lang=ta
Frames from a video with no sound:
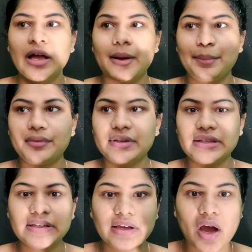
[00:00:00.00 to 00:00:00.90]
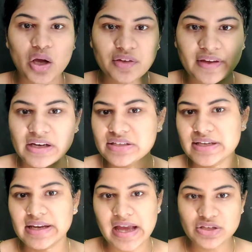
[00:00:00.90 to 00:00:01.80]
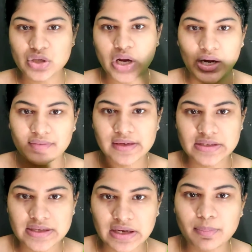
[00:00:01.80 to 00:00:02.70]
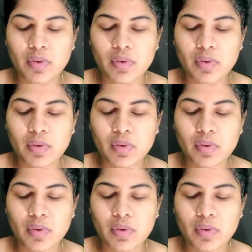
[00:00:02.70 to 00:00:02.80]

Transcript: அப்புறம் வந்து ஆலிவேரா ஜெல் நேச்சுரல் ஆலிவேரா ஜெல்